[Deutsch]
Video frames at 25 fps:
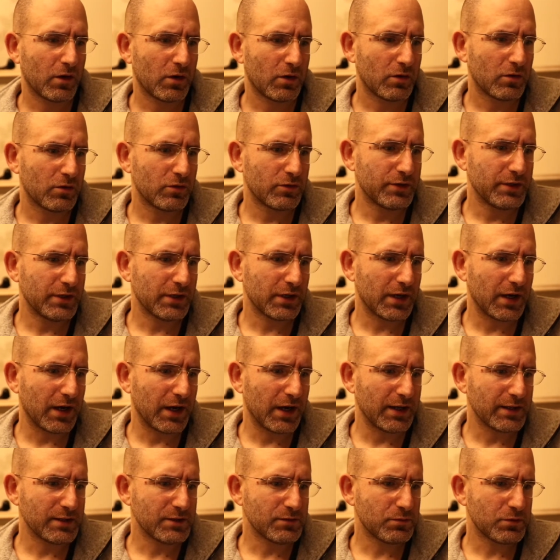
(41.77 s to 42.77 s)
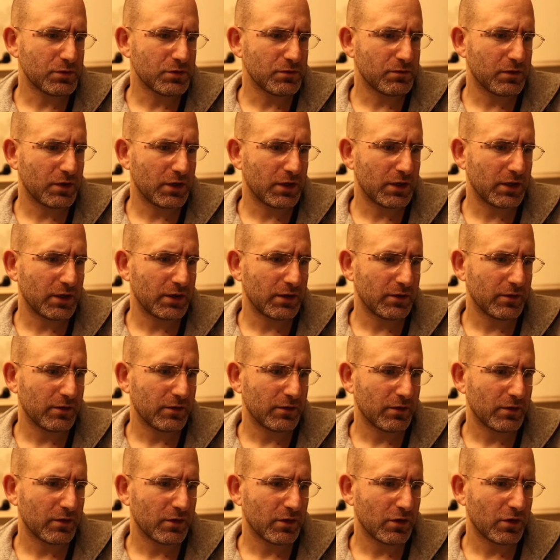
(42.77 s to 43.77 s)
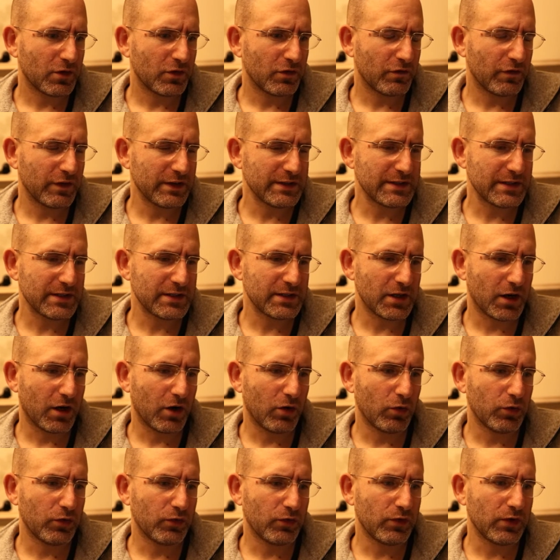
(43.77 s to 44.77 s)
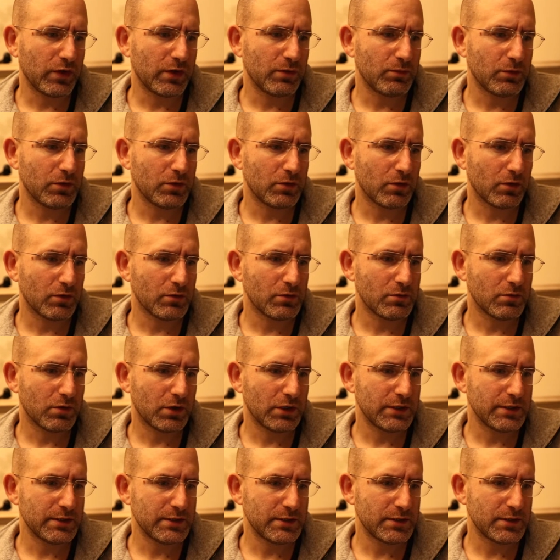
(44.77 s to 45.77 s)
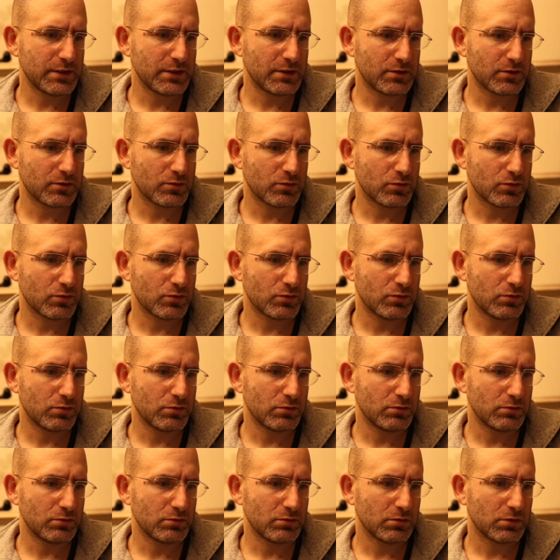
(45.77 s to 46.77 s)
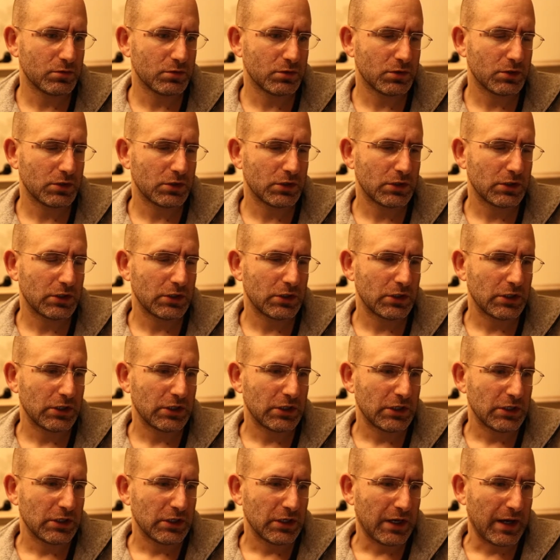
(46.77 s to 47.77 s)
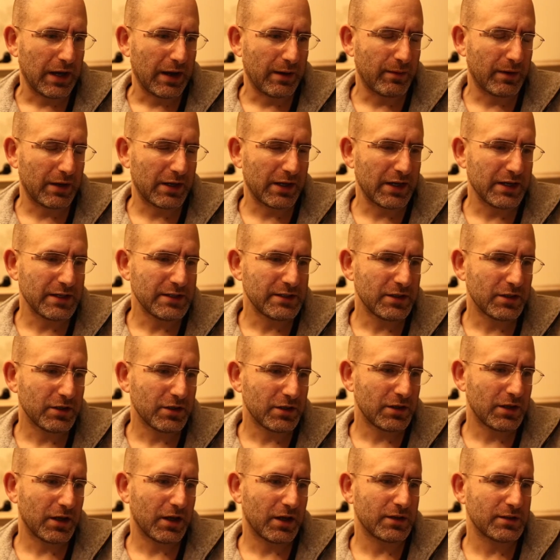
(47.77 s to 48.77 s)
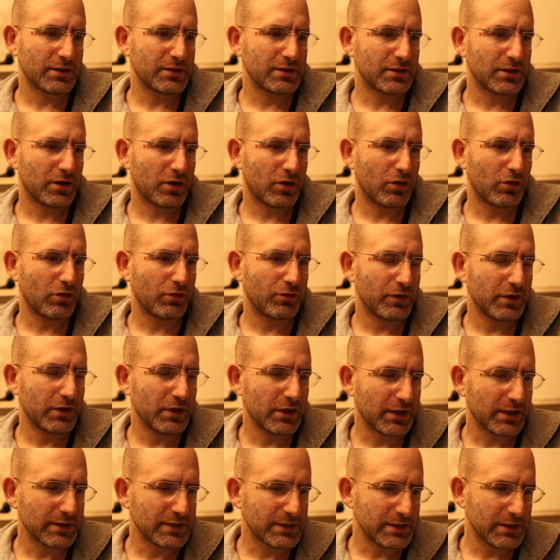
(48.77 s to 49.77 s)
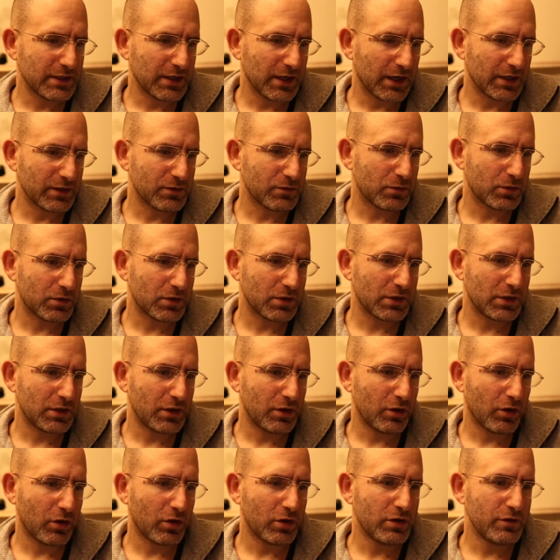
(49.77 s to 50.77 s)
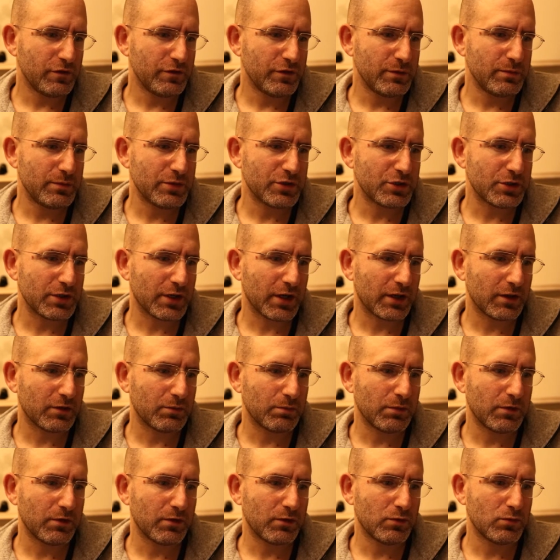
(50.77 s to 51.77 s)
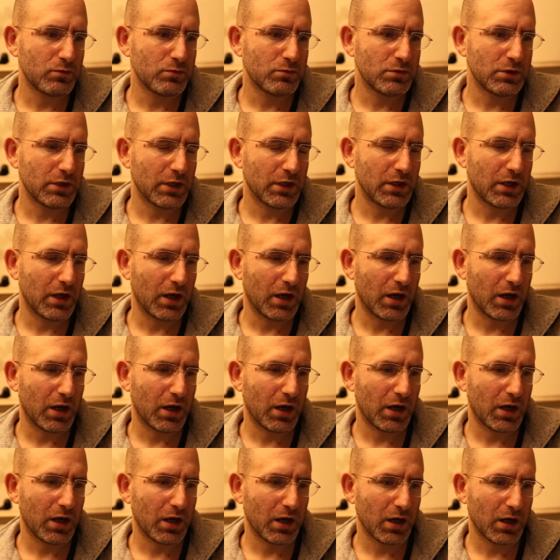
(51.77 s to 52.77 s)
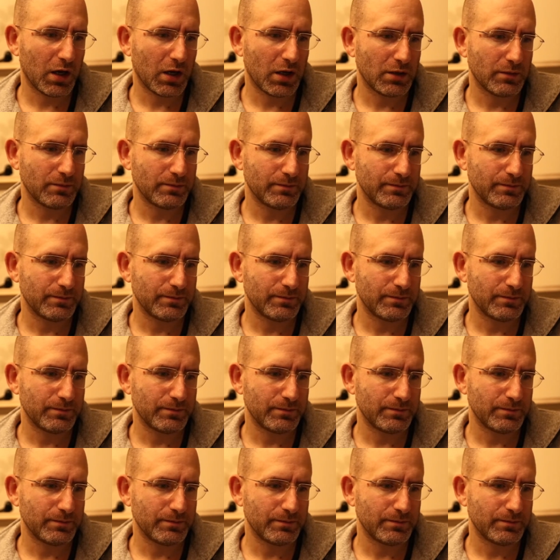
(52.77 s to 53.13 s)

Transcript: Und ihre Antwort war, was hat Aussehen mit Non-Dualität zu tun? Aber gleich darin hat, daraufhin hat sie geantwortet, lol, wie beschränkt bist du denn, haha.